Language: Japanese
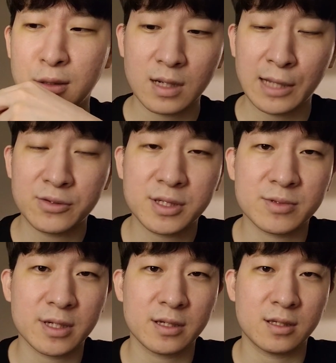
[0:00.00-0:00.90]
加藤さんが
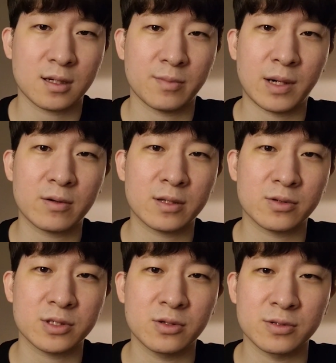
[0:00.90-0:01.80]
最近なんかバロラント
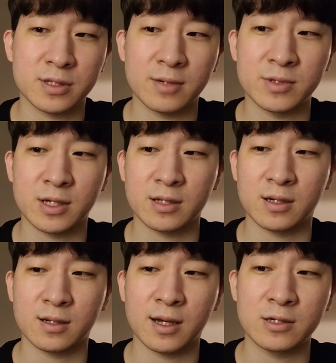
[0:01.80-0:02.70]
しようぜみたい
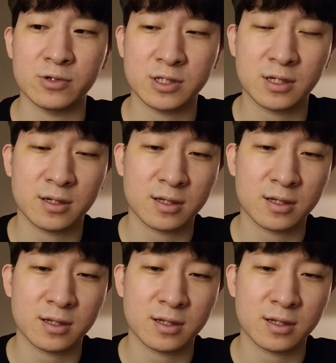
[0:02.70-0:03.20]
な ライン を知ってく